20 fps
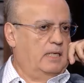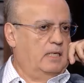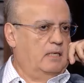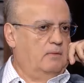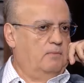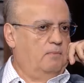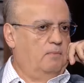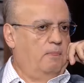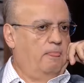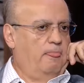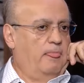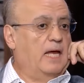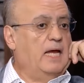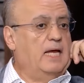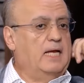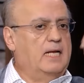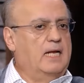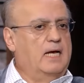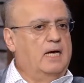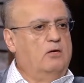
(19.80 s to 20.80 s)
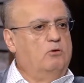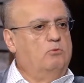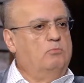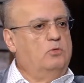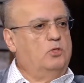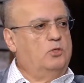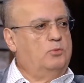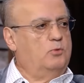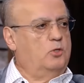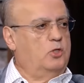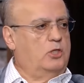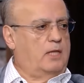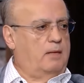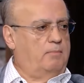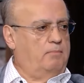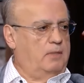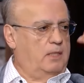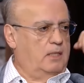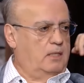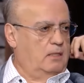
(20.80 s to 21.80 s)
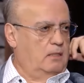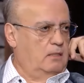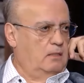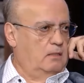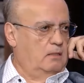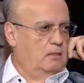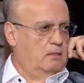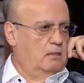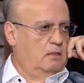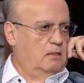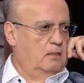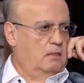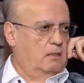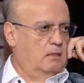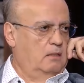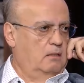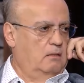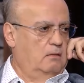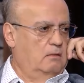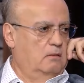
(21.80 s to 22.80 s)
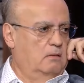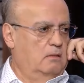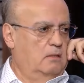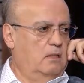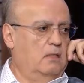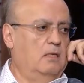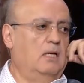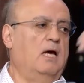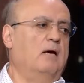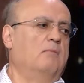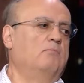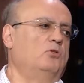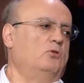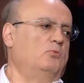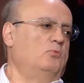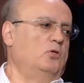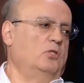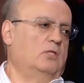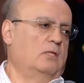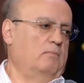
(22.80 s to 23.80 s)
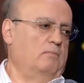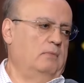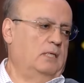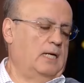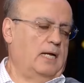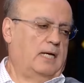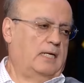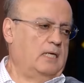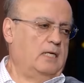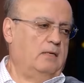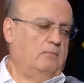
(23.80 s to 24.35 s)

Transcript: انت امريكان ايه لانه مش مهتمين اوف آه، لا مش مهتمين يعني أكيد.